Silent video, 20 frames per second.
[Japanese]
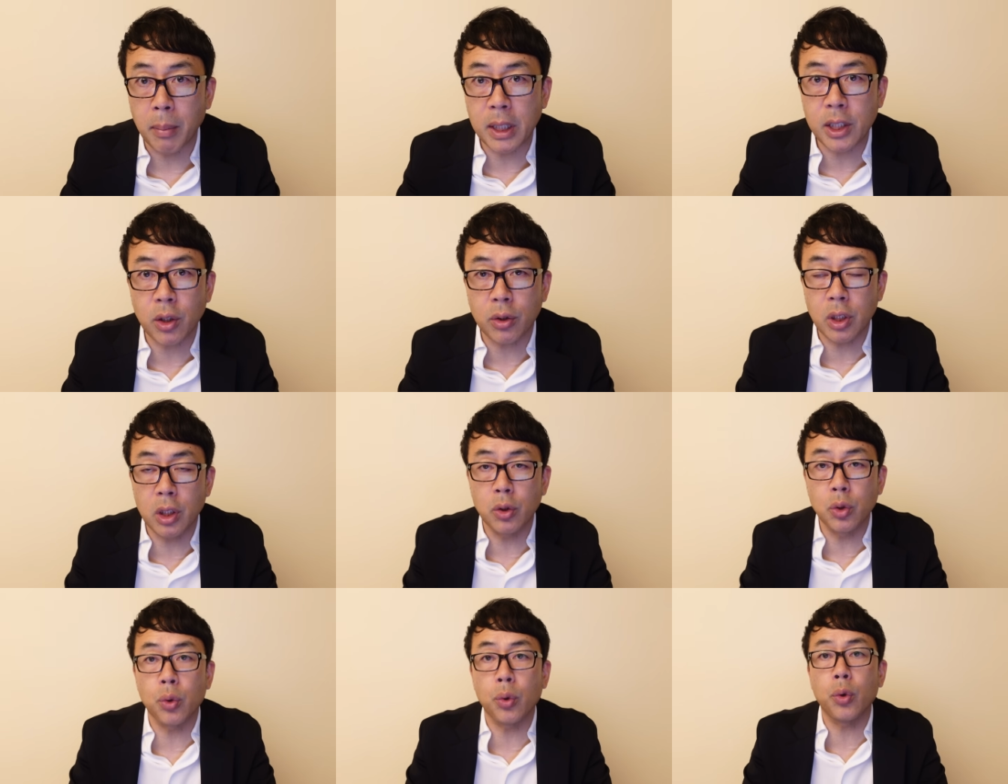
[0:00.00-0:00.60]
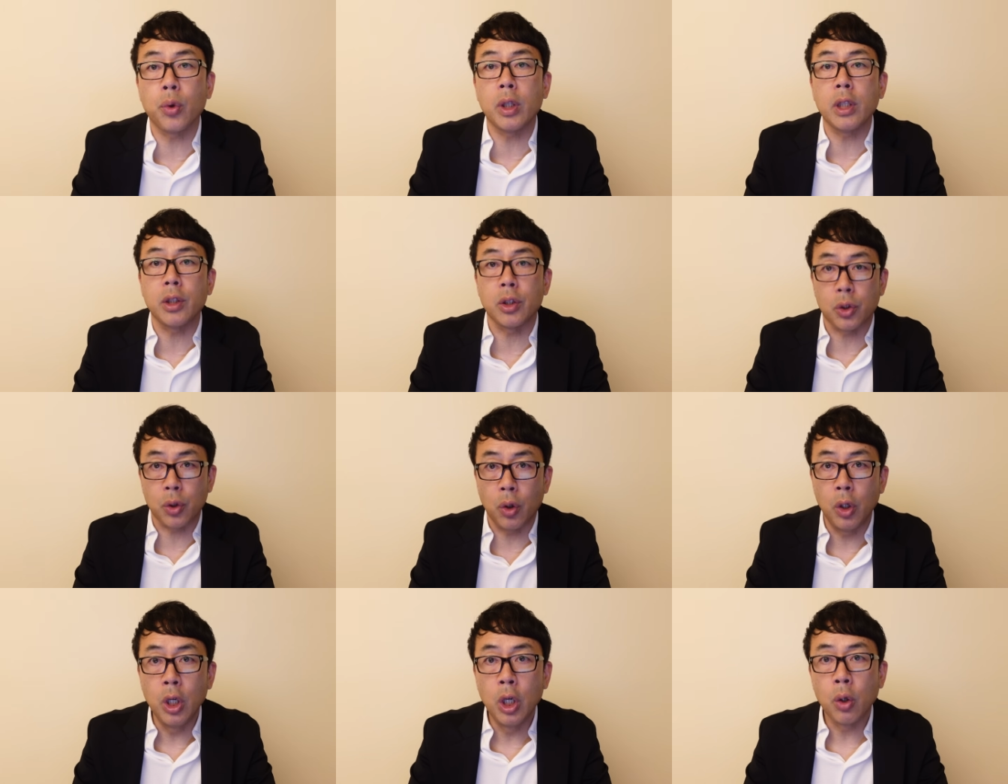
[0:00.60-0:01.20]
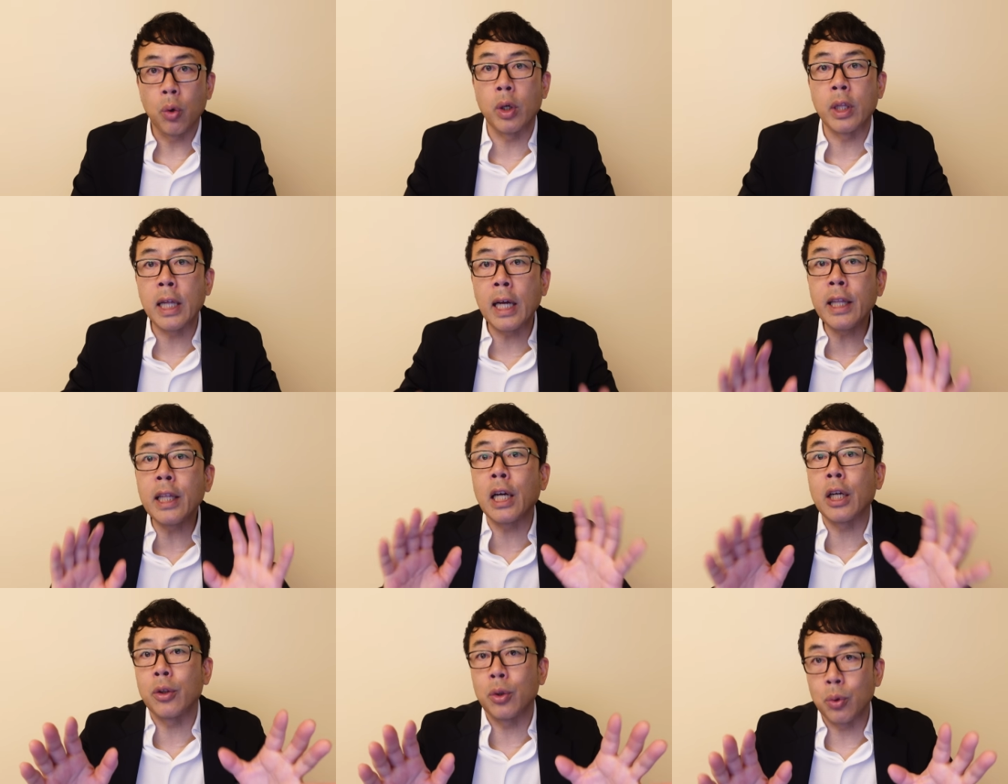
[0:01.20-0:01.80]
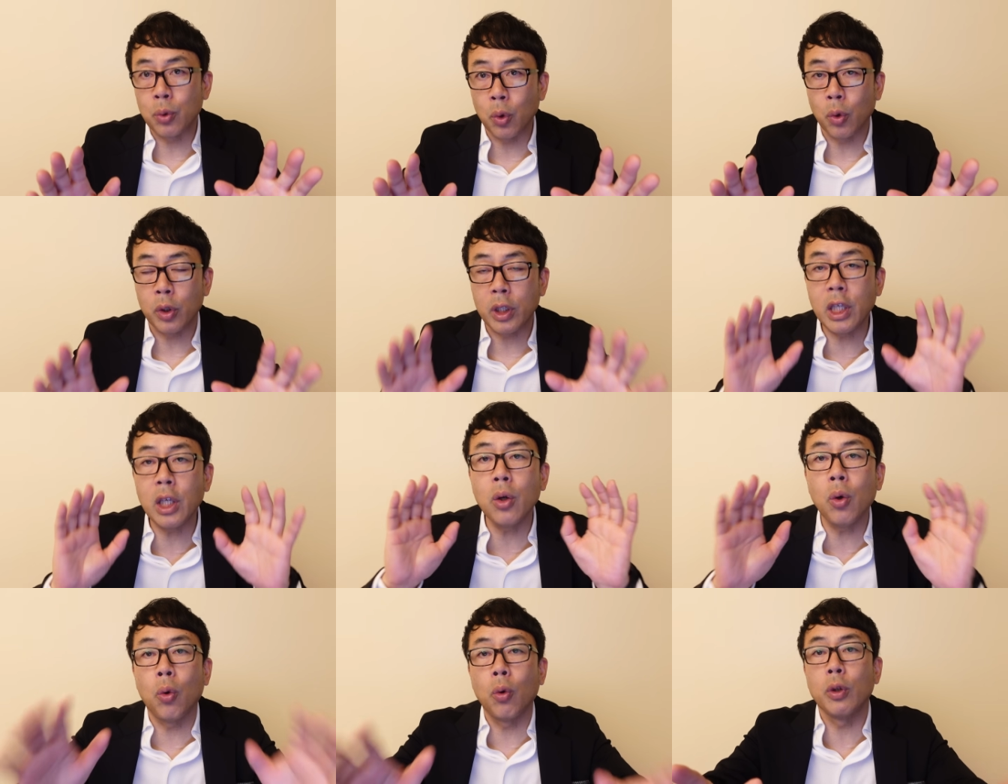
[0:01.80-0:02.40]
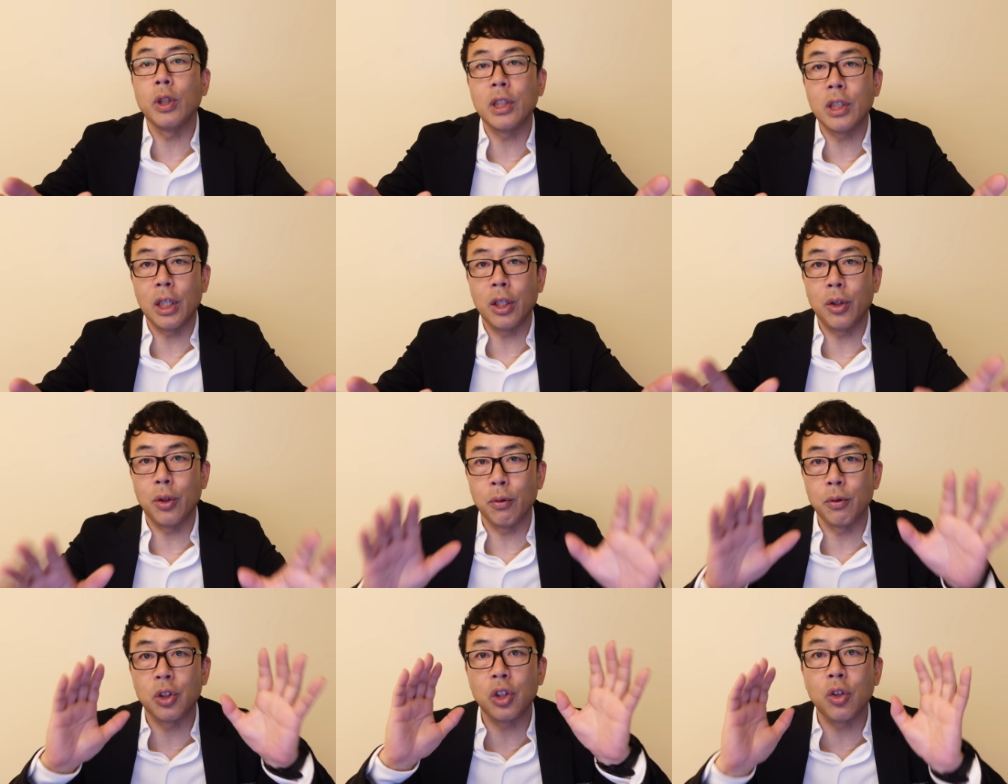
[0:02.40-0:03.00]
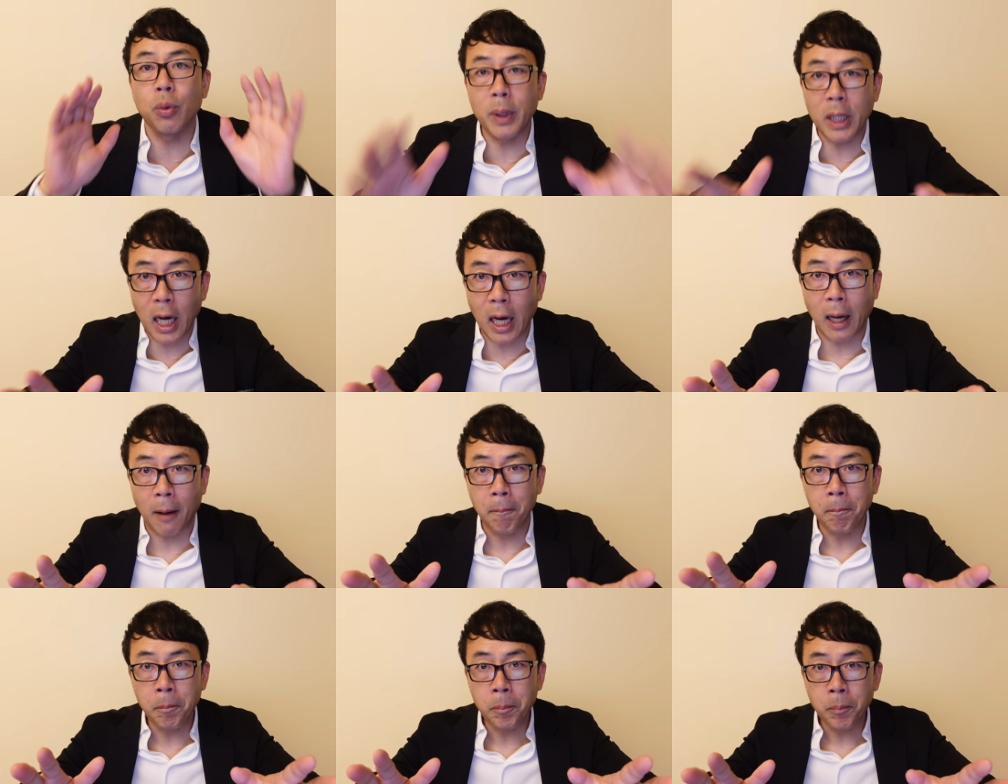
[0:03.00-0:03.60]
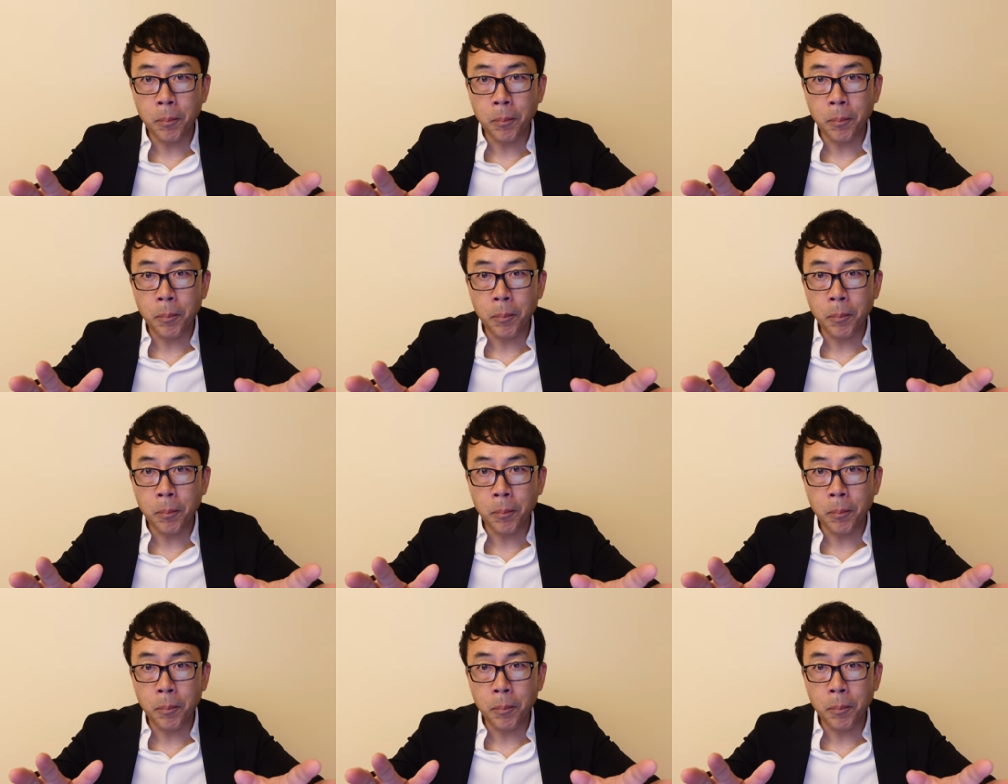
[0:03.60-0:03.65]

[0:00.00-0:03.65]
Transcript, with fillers: めちゃくちゃな状況だったでしょこれなんでかっていうと、金本位制っていう仕組みが、